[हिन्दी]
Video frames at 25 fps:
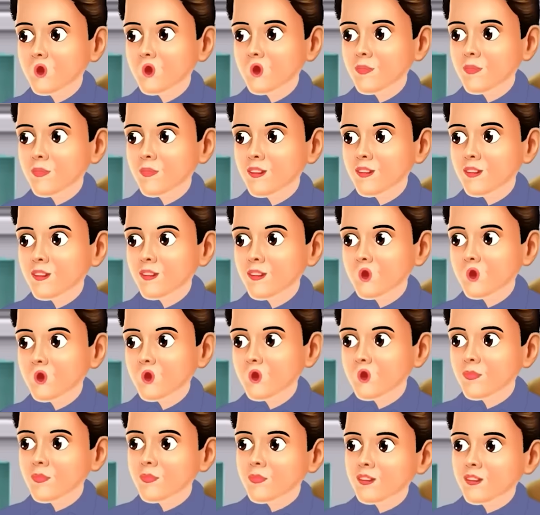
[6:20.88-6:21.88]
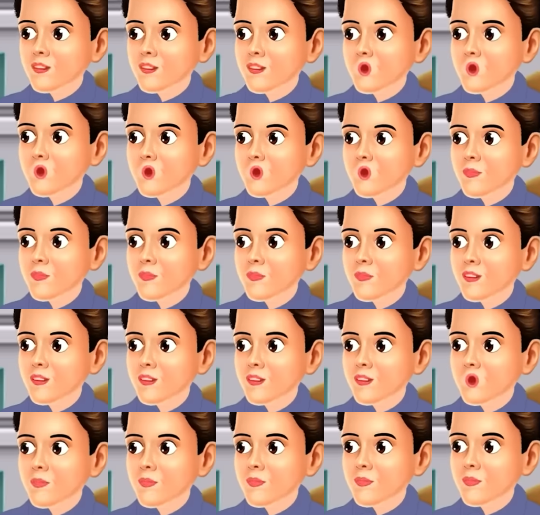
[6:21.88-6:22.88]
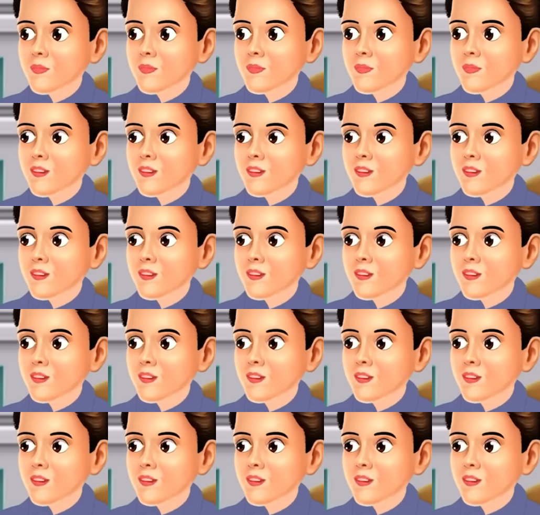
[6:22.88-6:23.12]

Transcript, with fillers: नहीं सच में भाभी आप ना बेस्ट